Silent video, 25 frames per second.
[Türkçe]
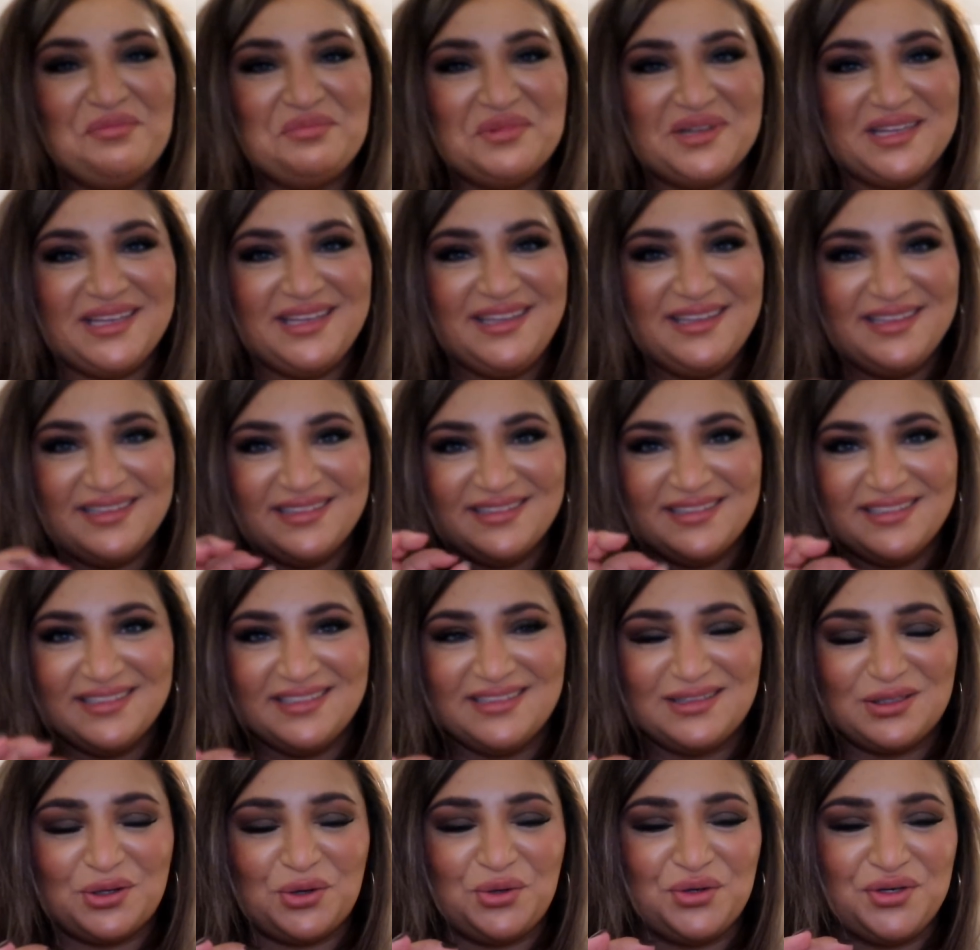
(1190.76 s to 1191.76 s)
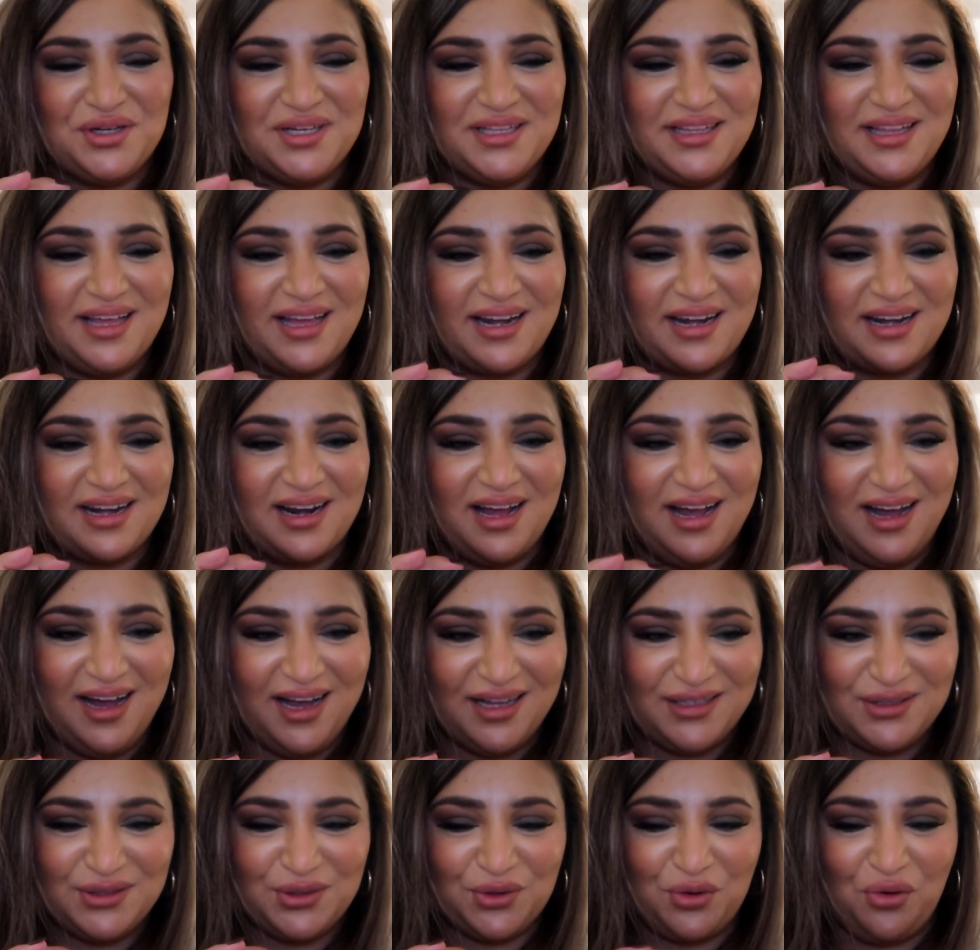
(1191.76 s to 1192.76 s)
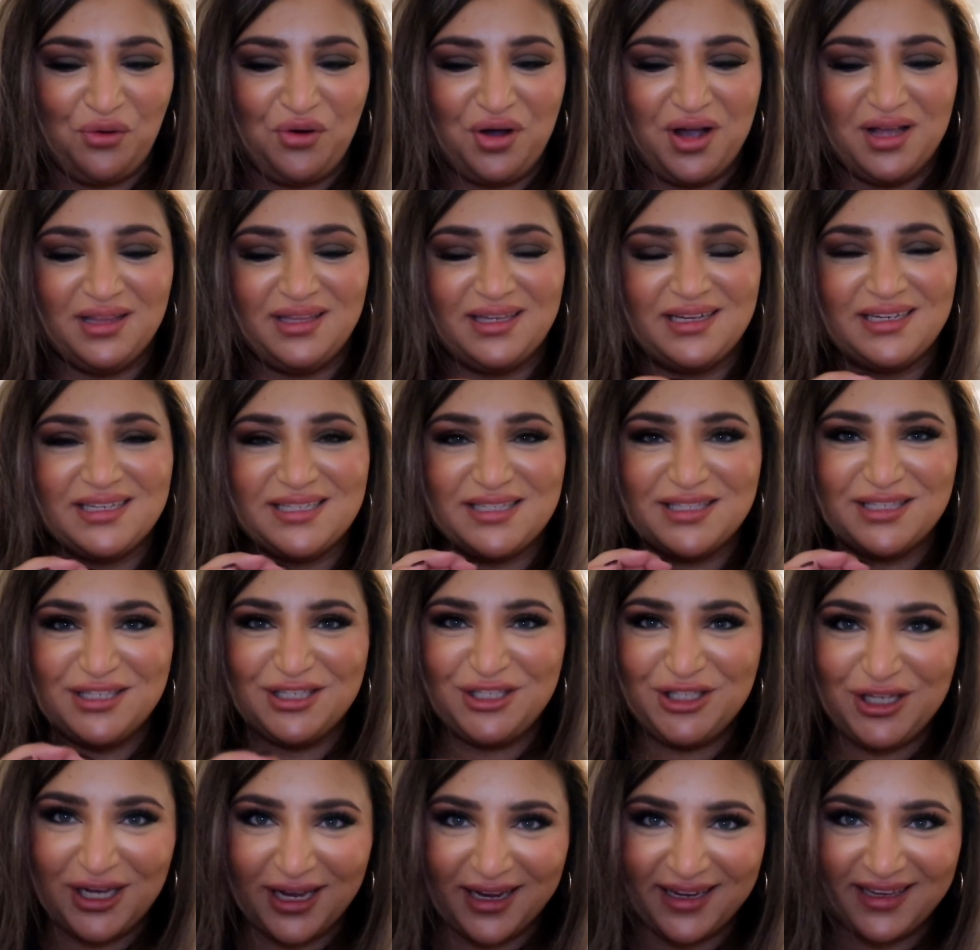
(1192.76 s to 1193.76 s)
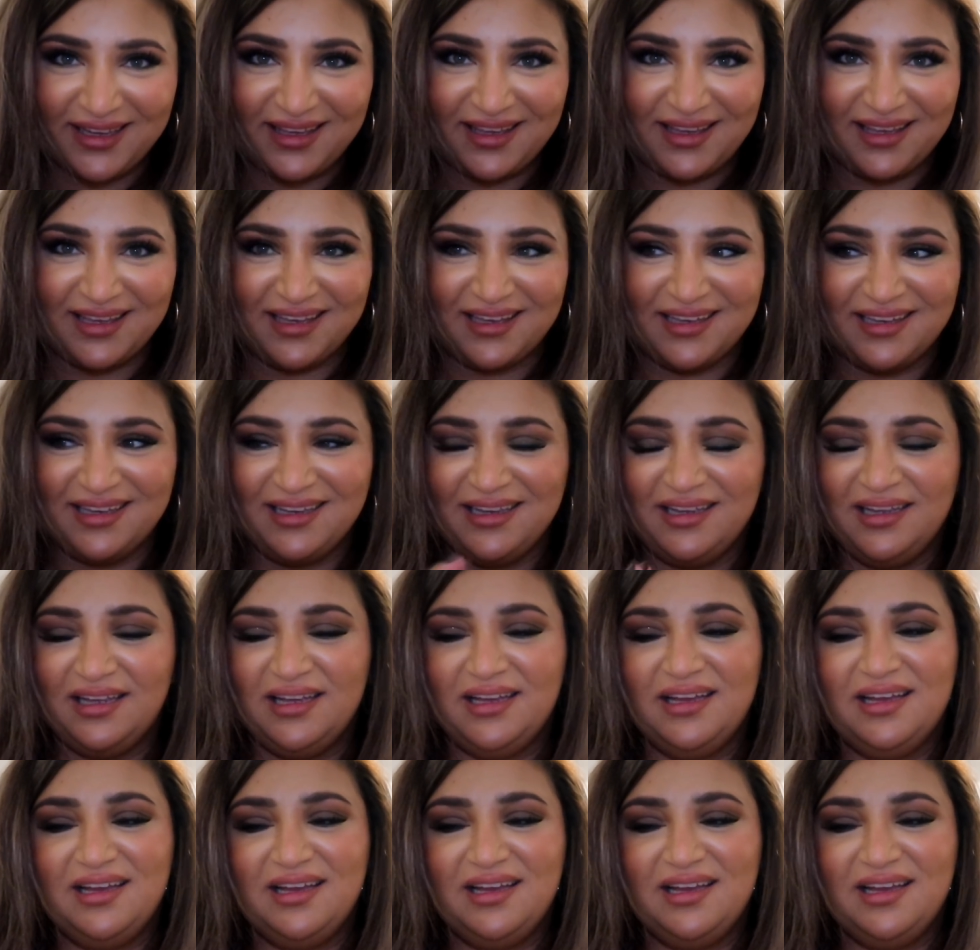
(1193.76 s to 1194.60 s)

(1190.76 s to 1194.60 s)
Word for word: Ama inanın o kadar rahat, o kadar sıcak ki.